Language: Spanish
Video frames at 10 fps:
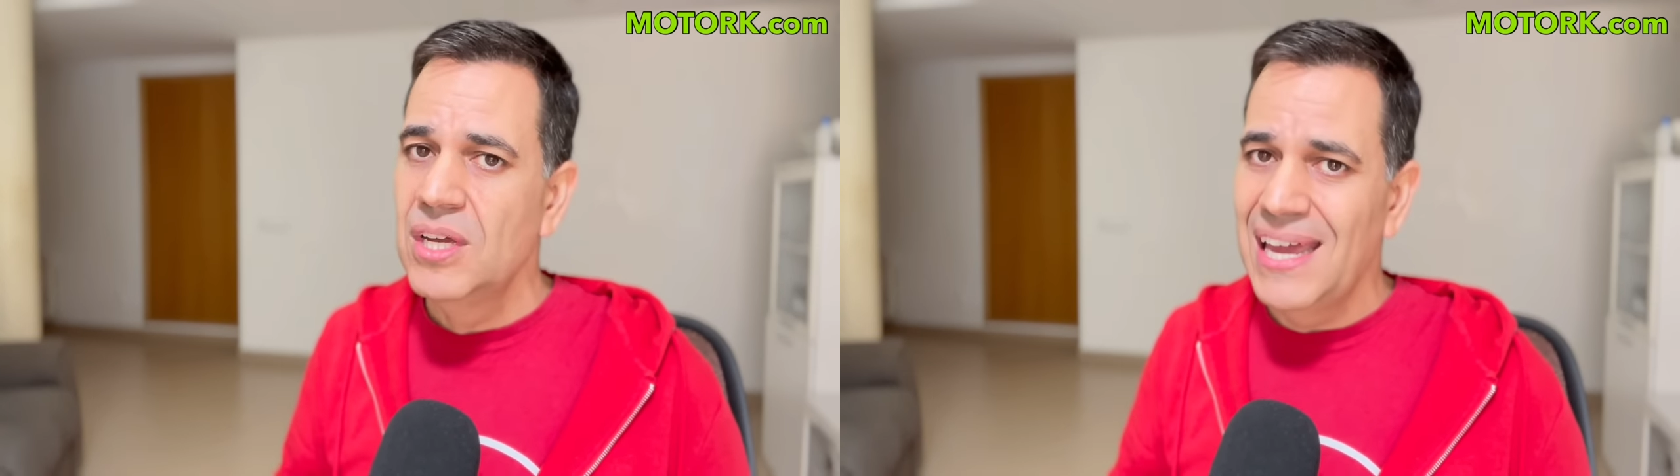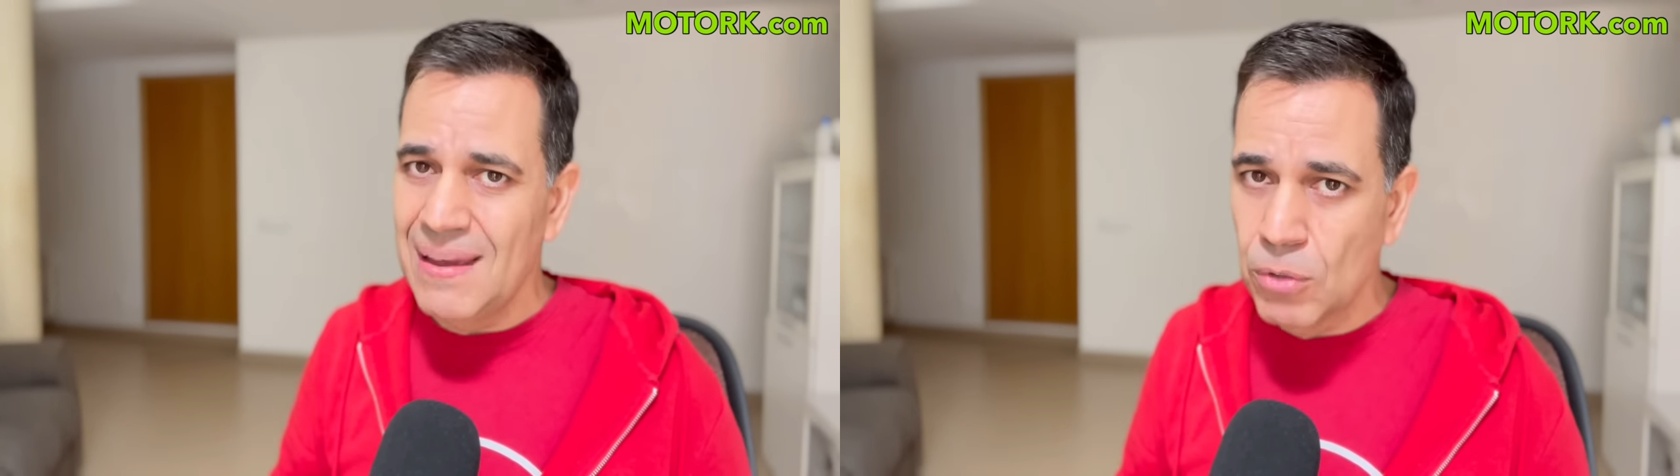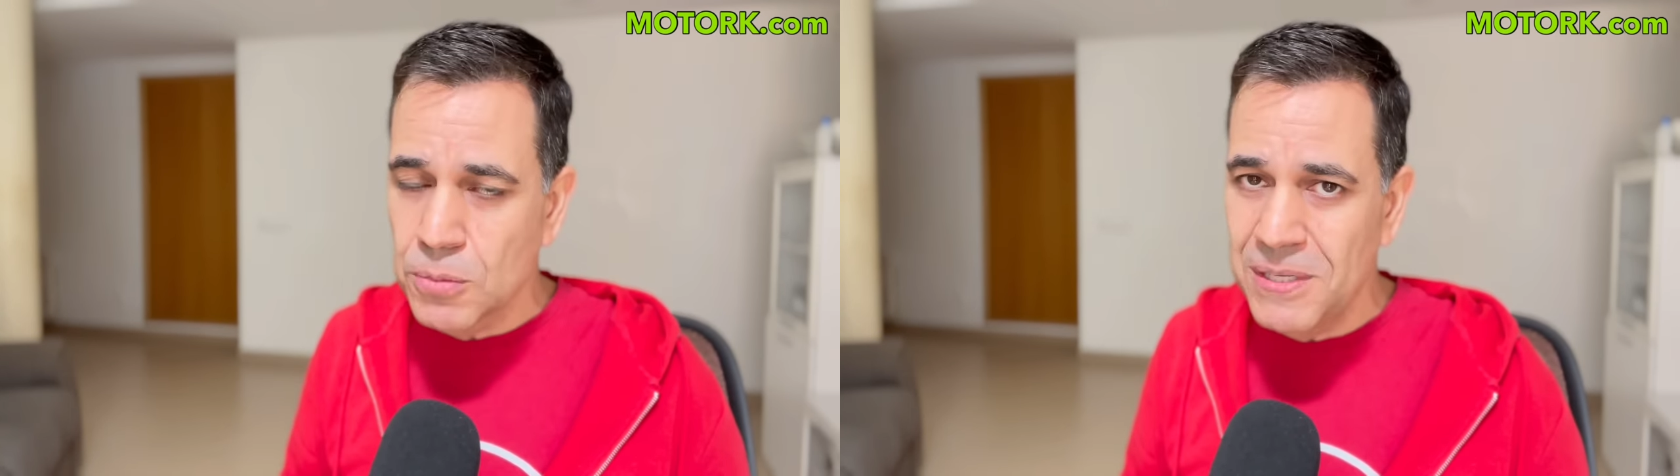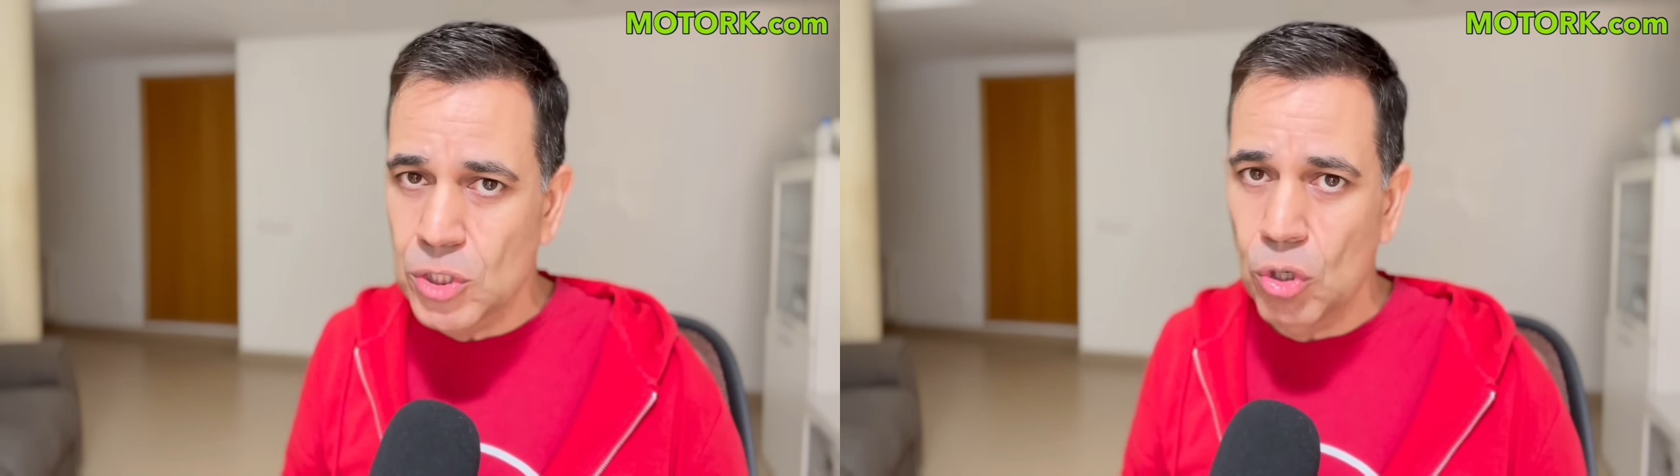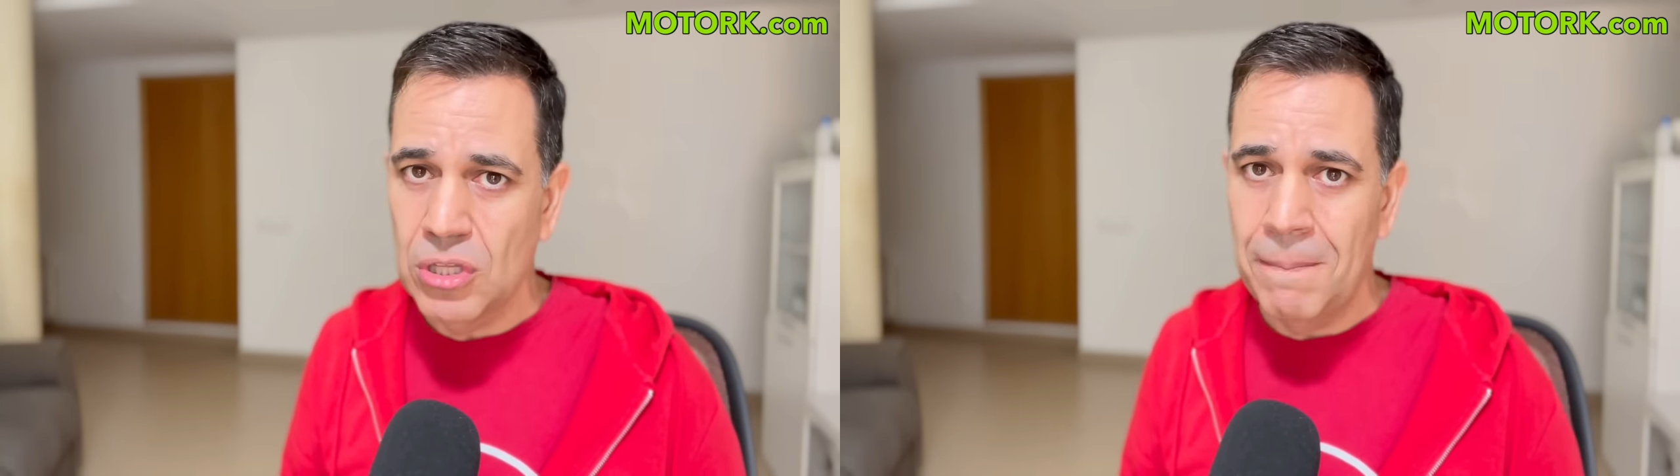hemos
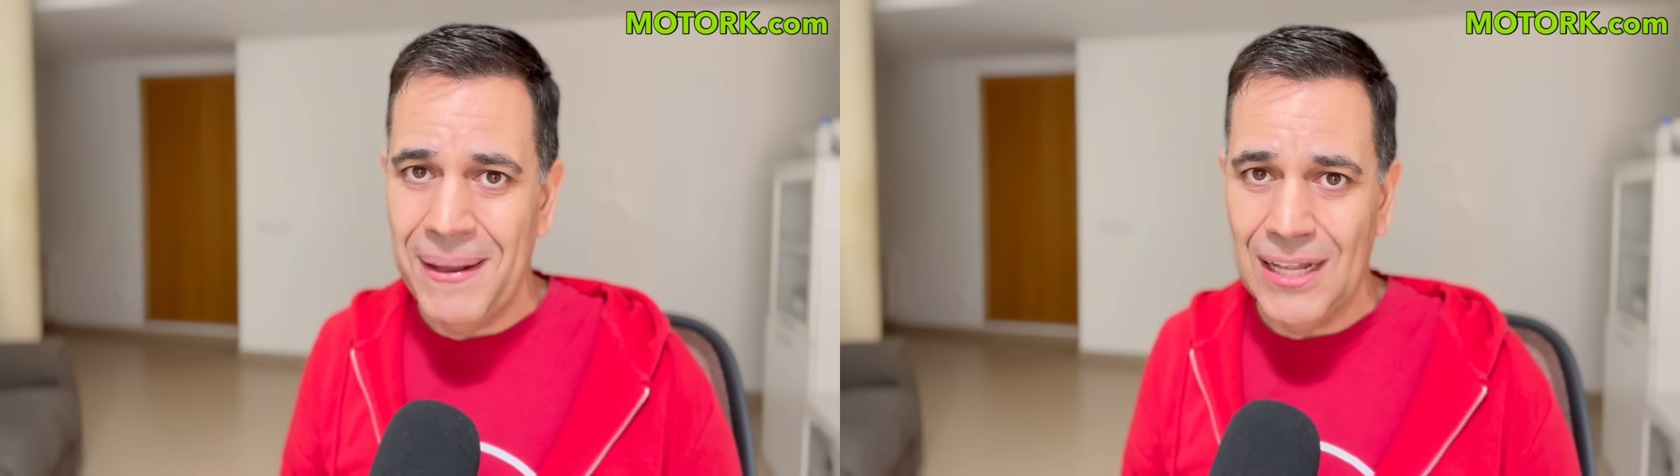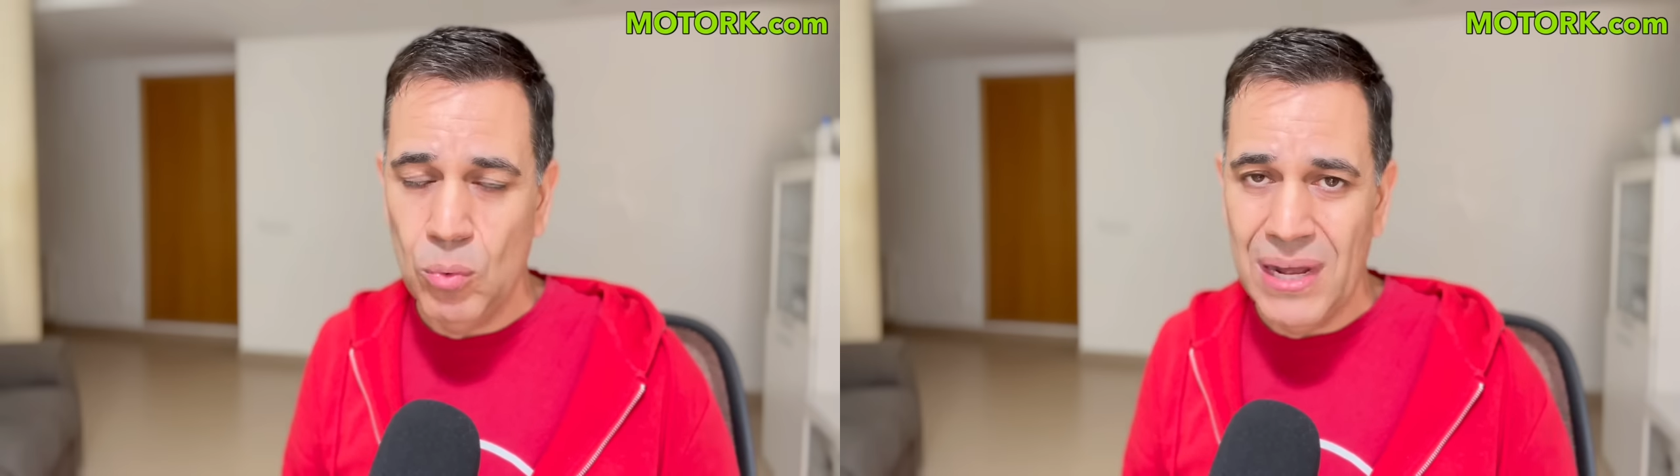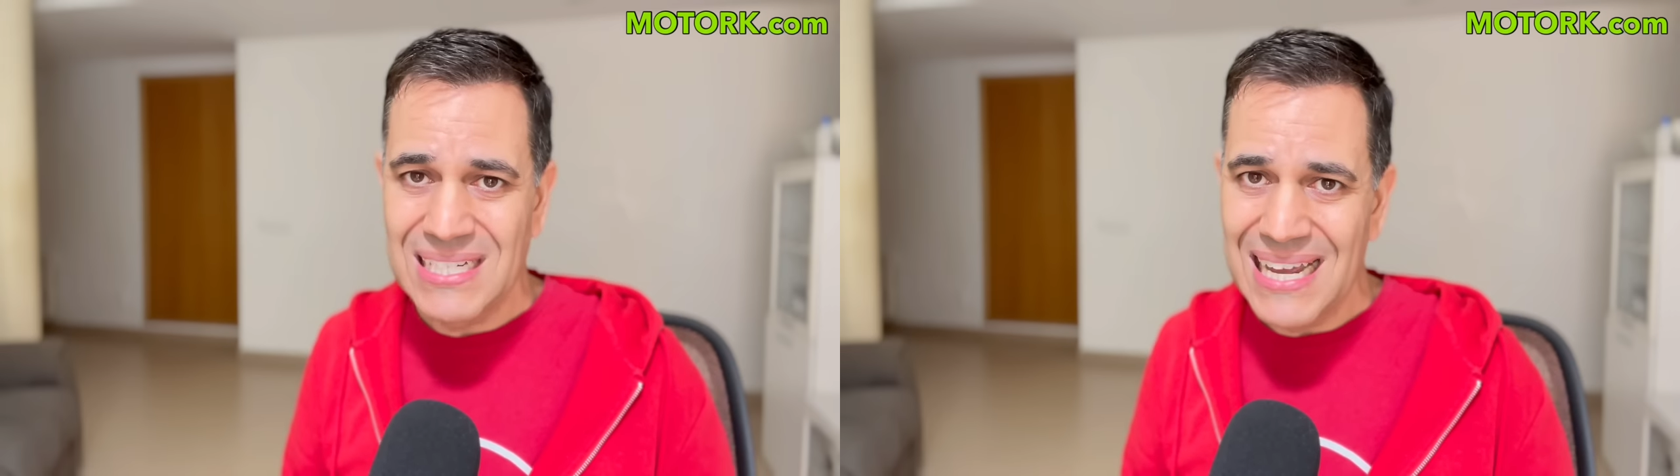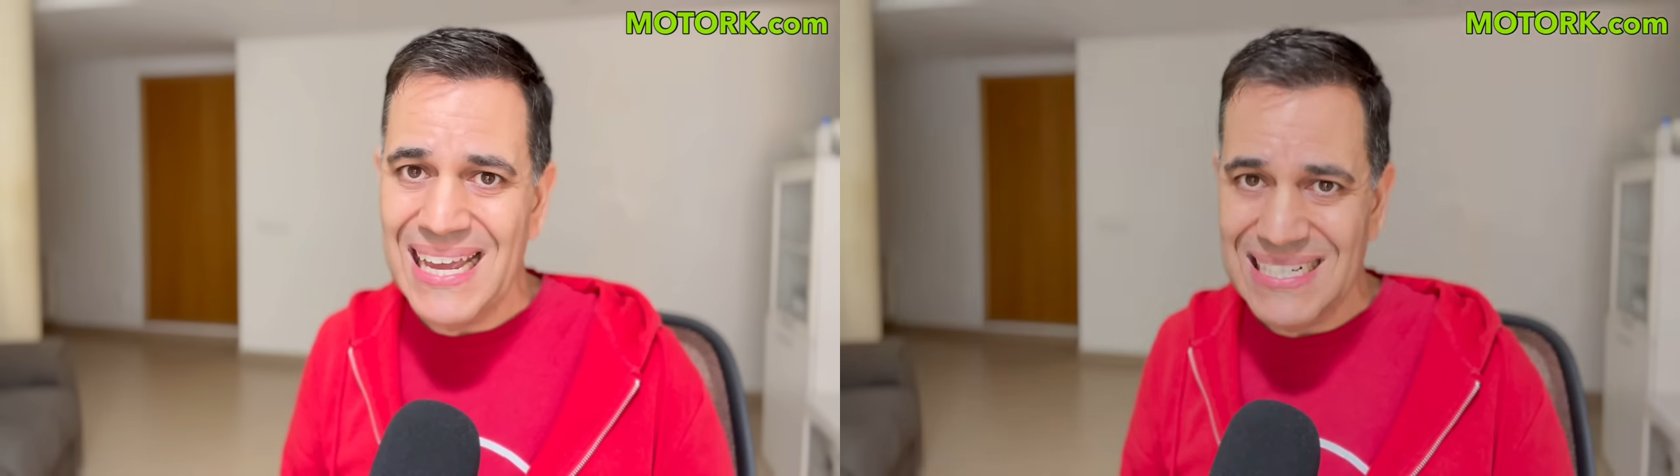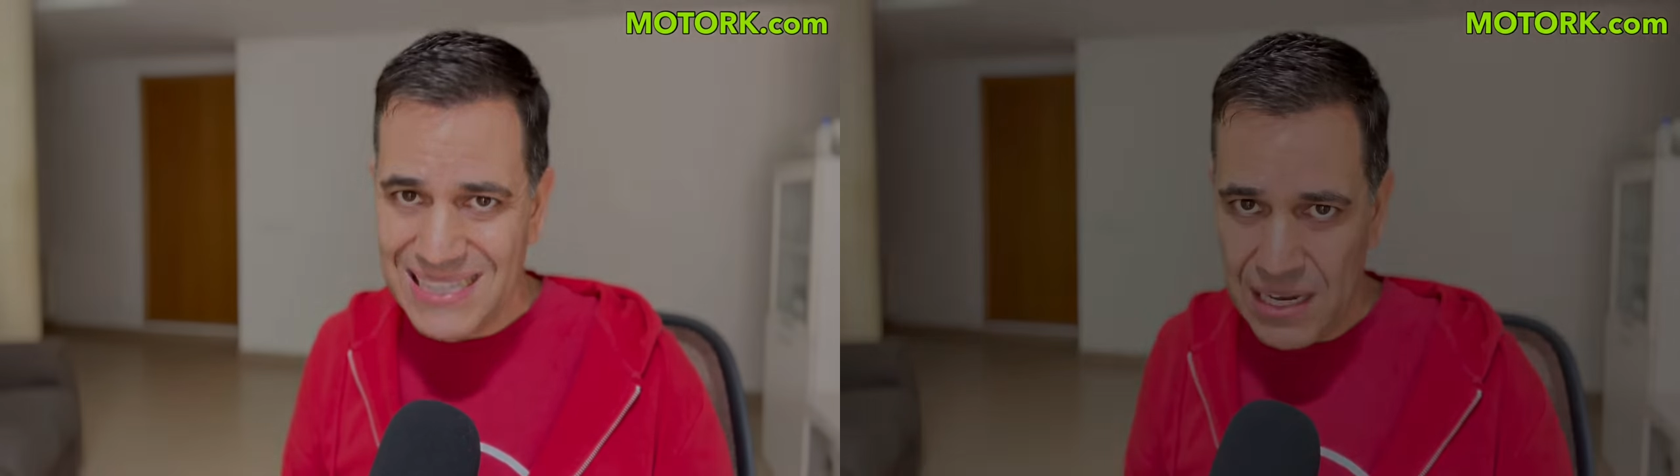visto temperaturas
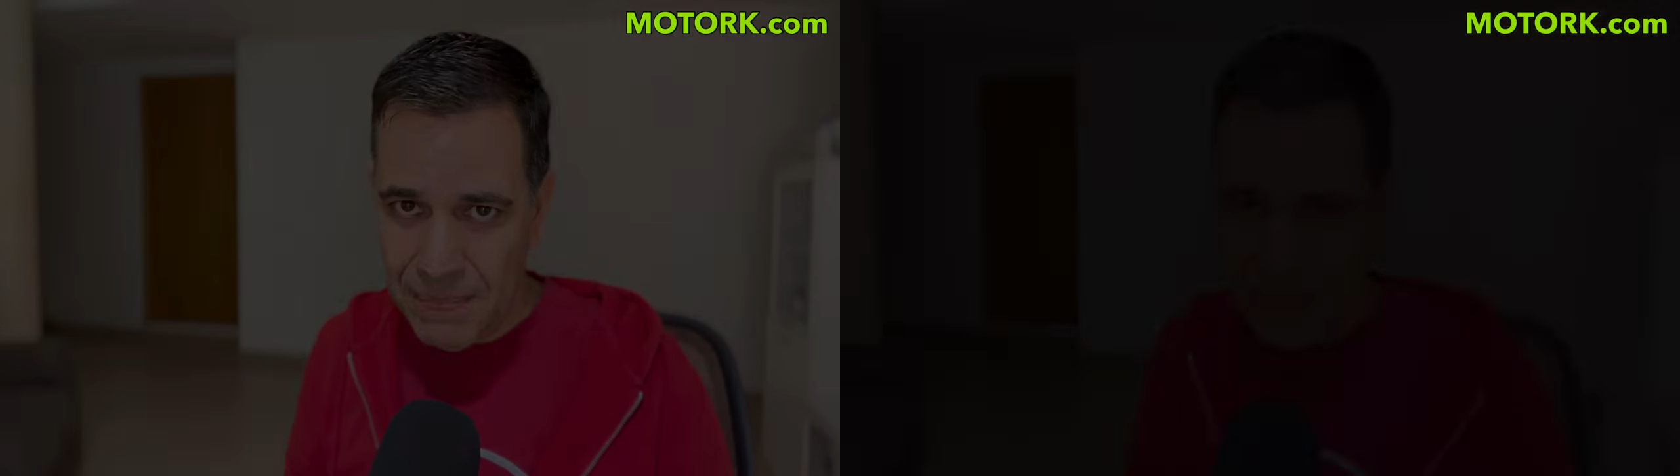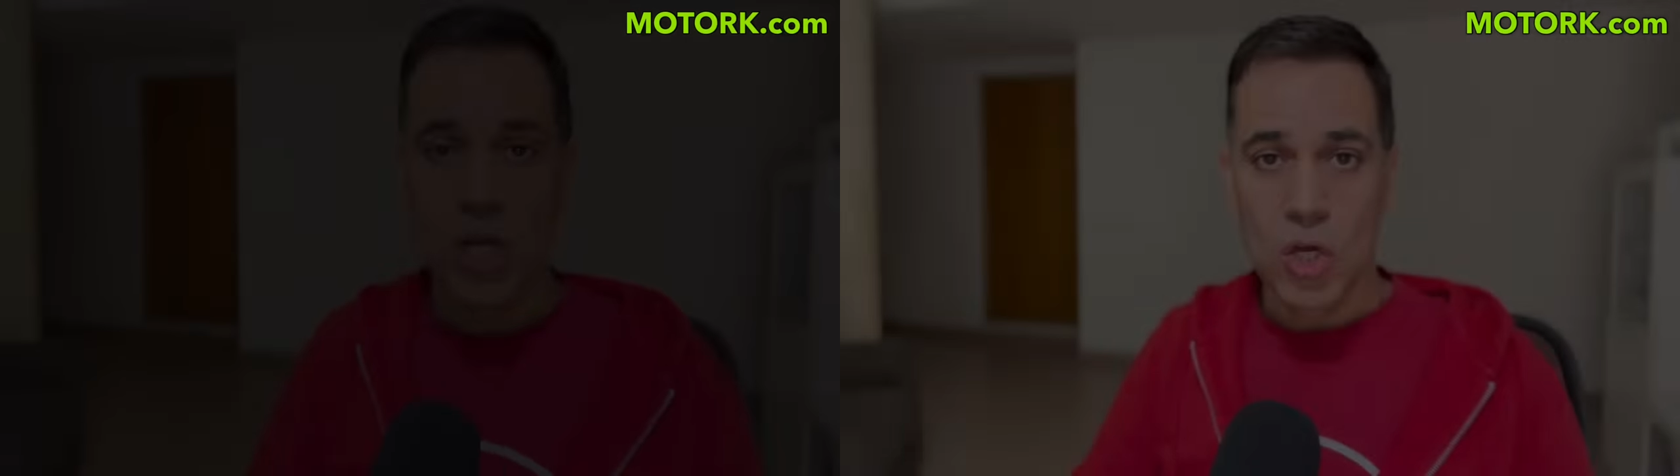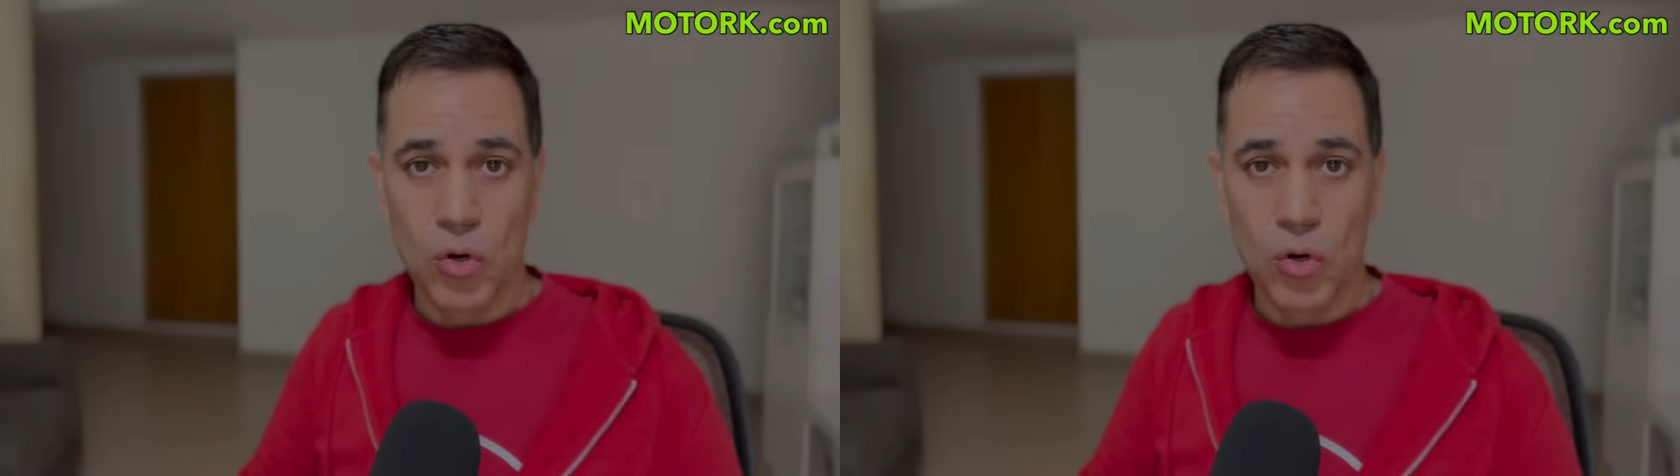extremas.